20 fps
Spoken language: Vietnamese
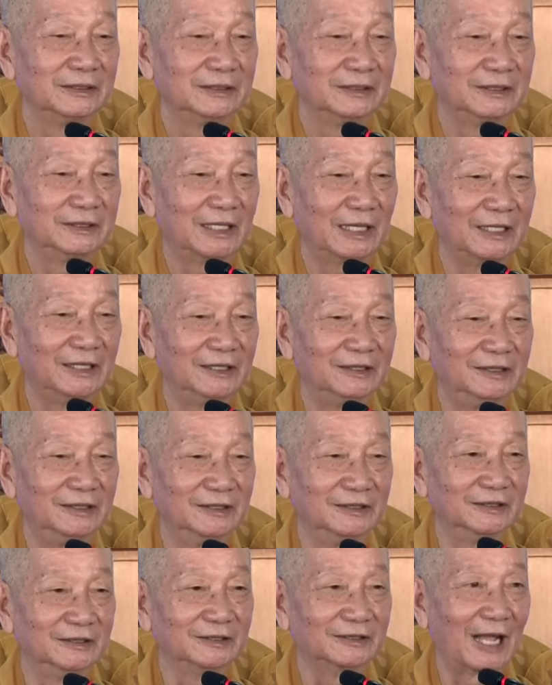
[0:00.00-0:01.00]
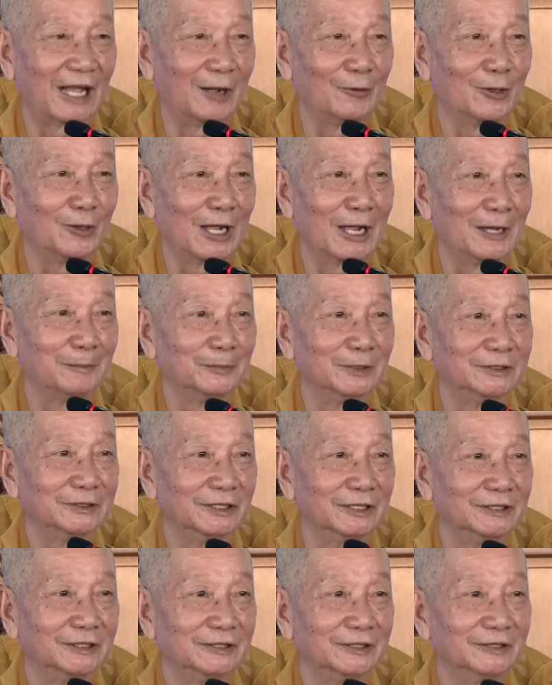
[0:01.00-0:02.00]
xây dựng thảo am ở
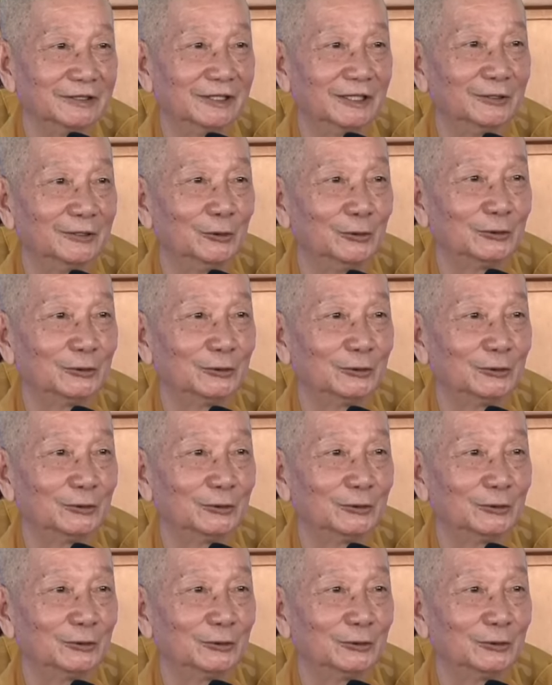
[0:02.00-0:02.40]
trên